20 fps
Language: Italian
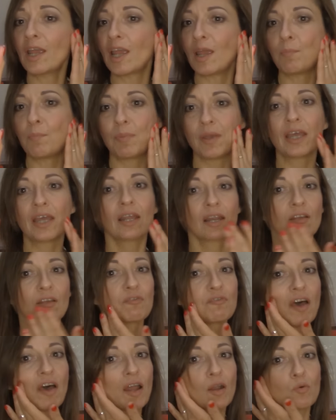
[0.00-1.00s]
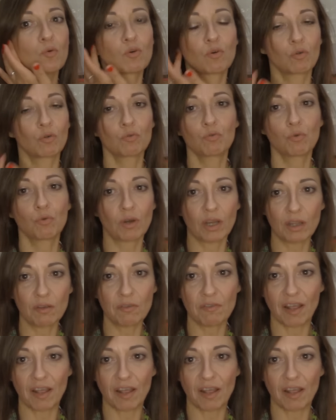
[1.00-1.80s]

e per fare un contouring